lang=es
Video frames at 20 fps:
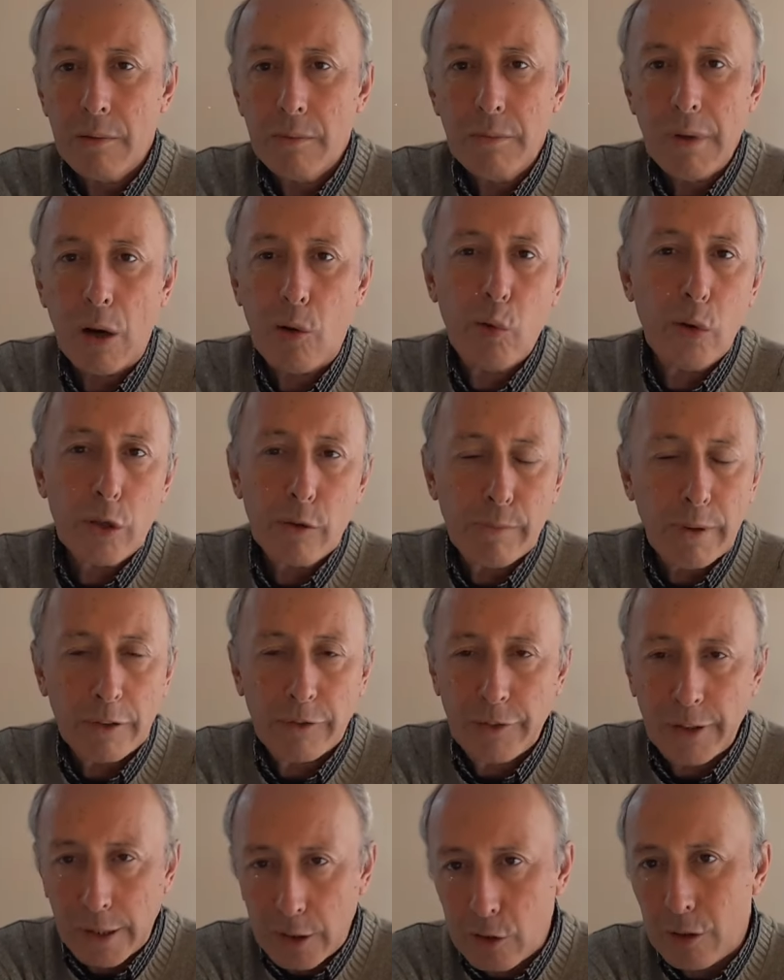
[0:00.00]
me acuerdo
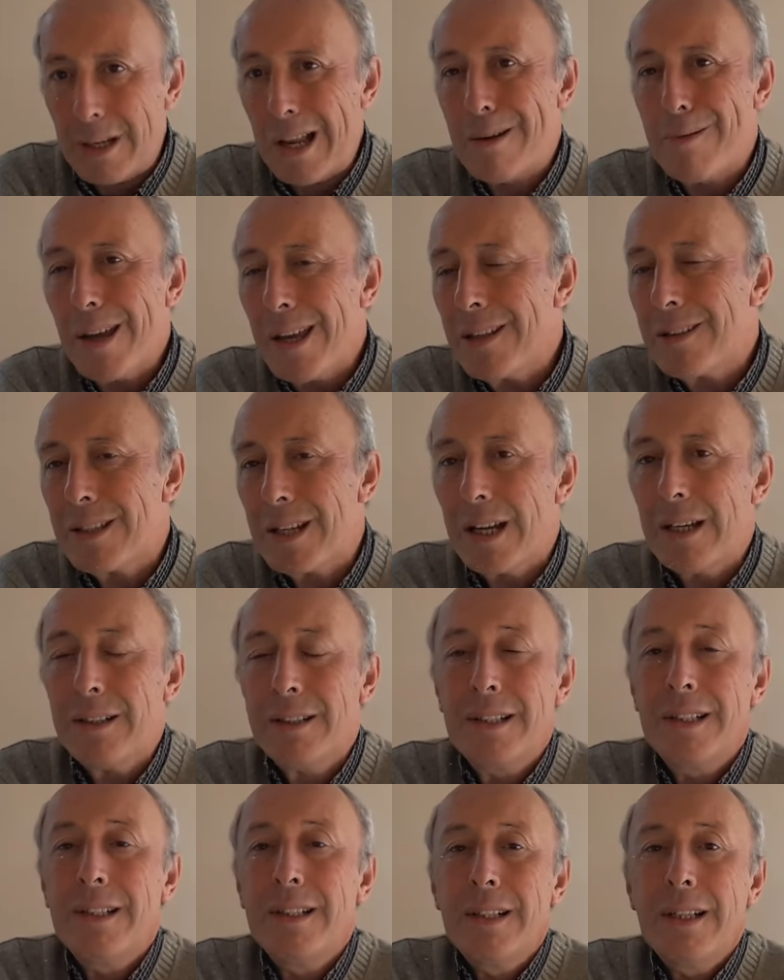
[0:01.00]
perfecto, la maestra
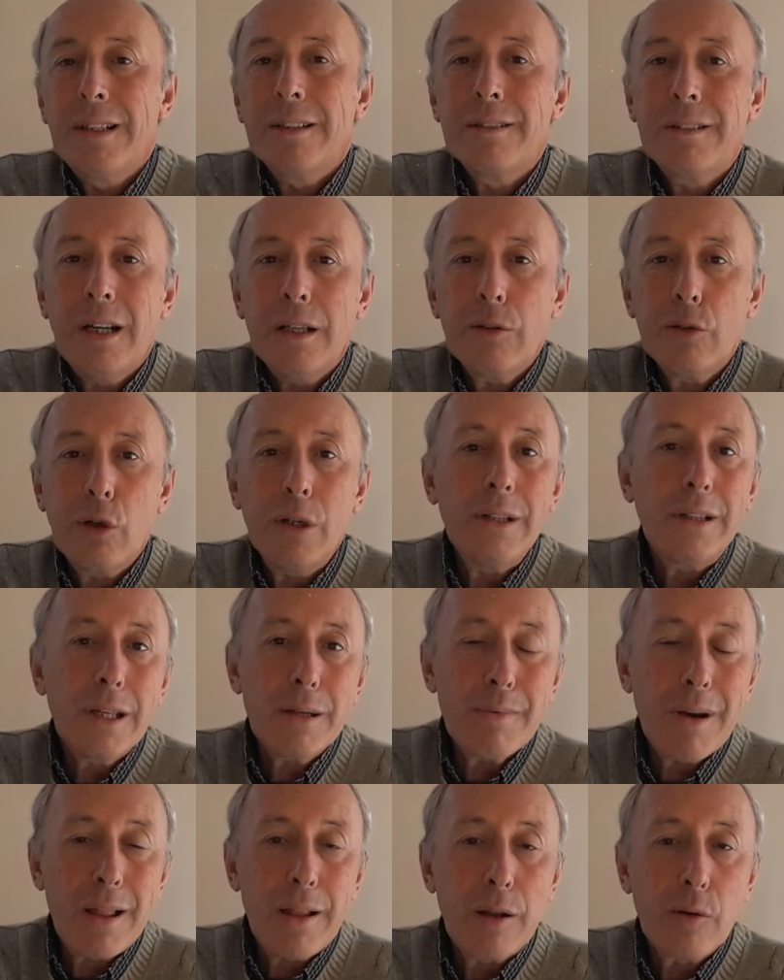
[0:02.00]
dando el
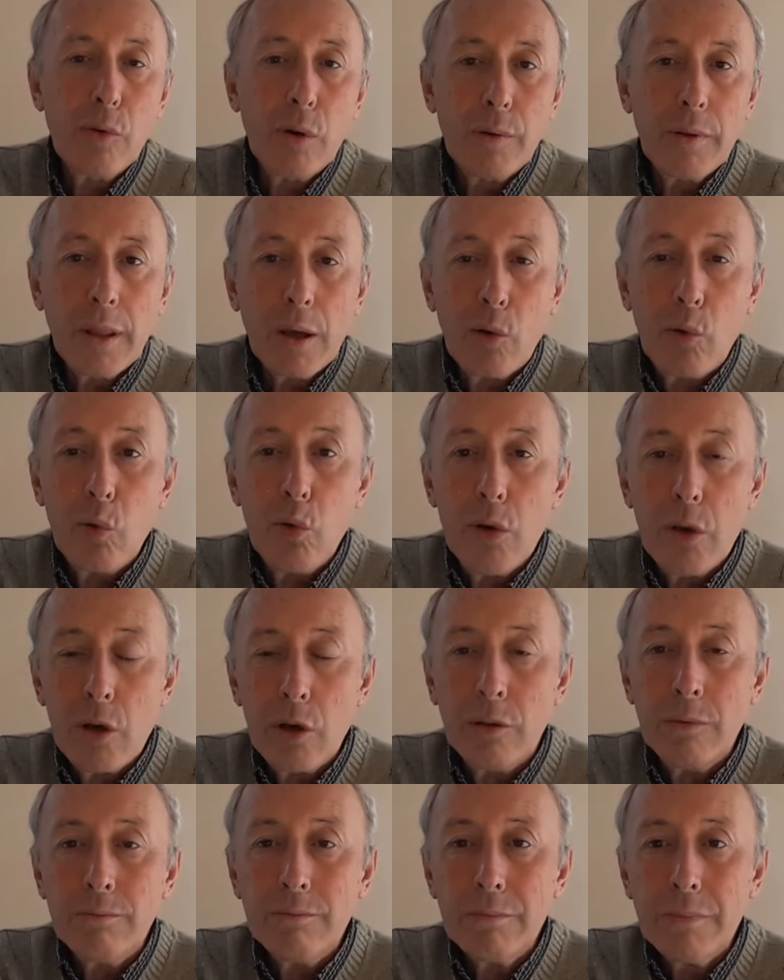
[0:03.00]
tema del 9 de
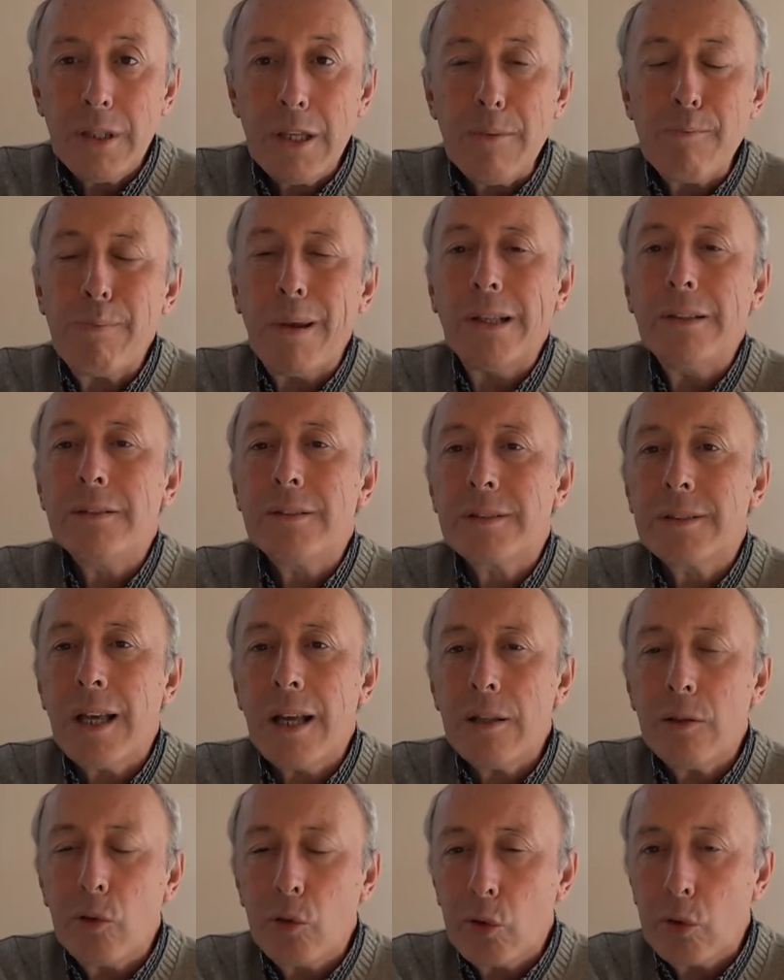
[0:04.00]
julio y
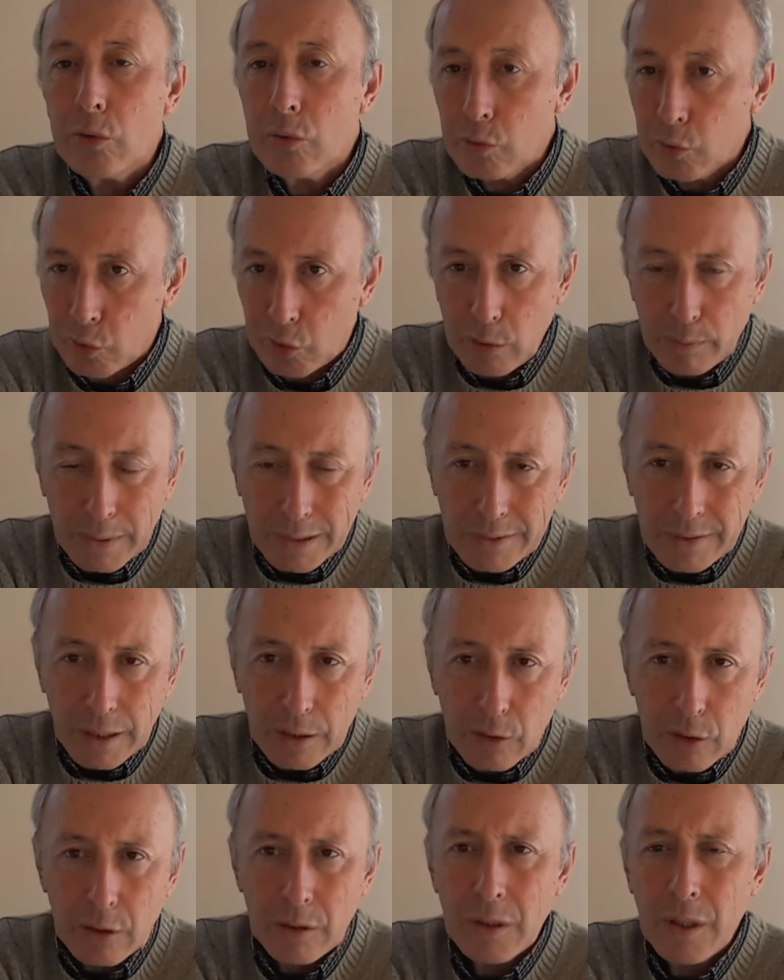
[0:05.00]
pensando, yo
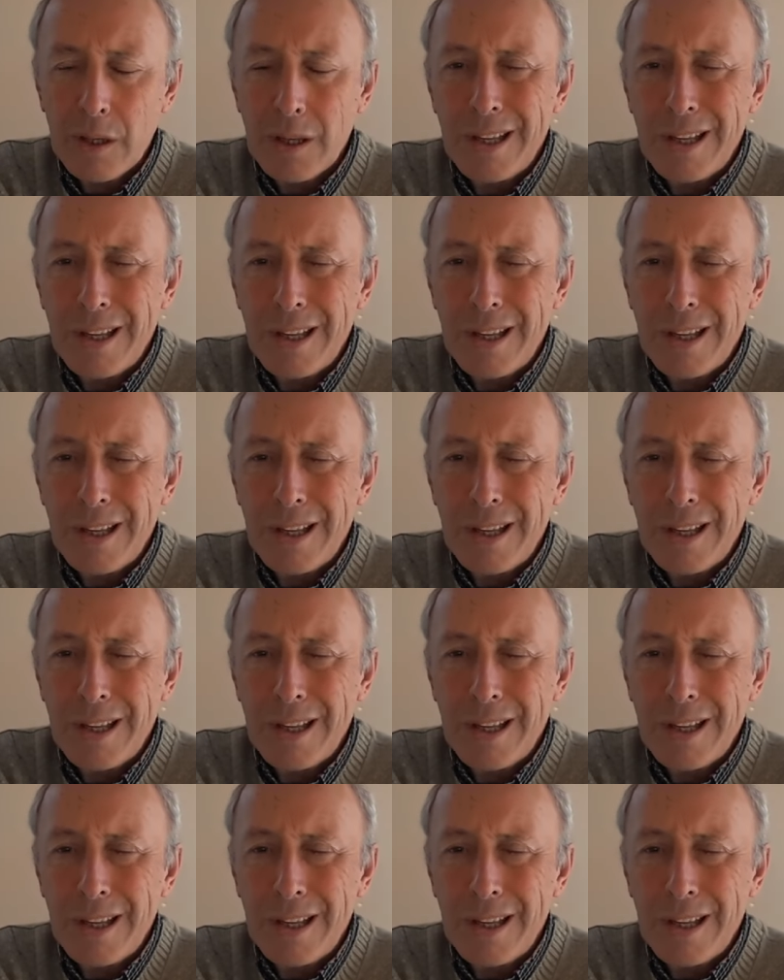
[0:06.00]
pensando,